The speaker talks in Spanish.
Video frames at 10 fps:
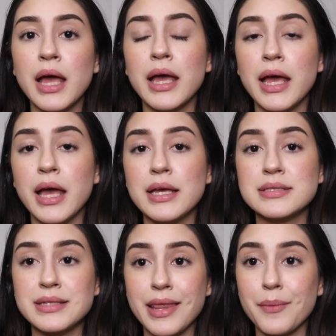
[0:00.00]
Eh,
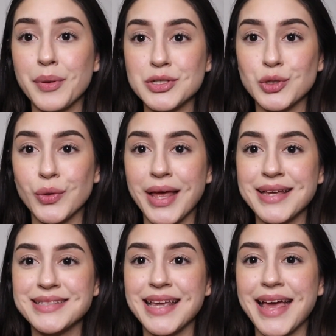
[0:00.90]
sé de
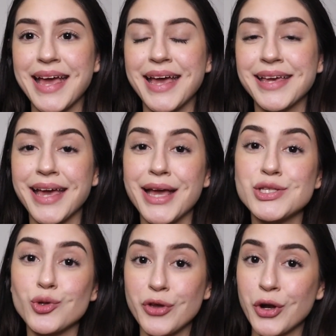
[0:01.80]
personas eh, que
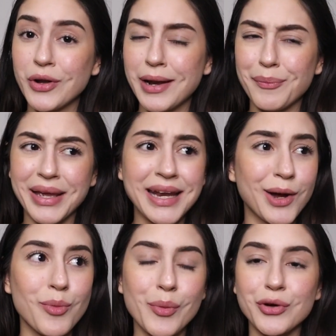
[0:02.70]
estuvieron en la página
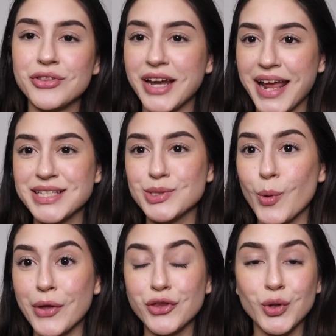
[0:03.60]
como por 3,
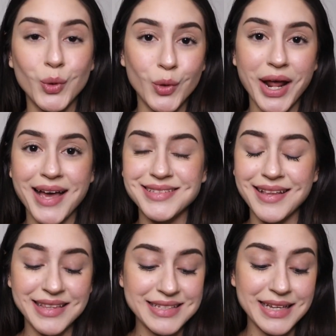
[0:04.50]
4 horas
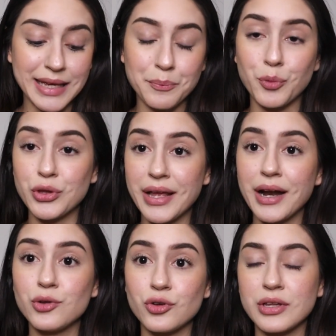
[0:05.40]
antes de que
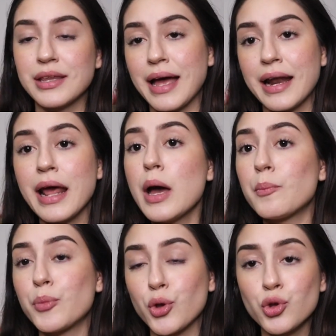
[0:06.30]
pudieran ordenar
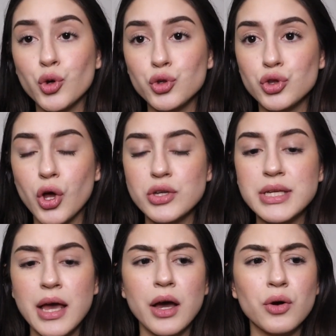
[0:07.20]
productos.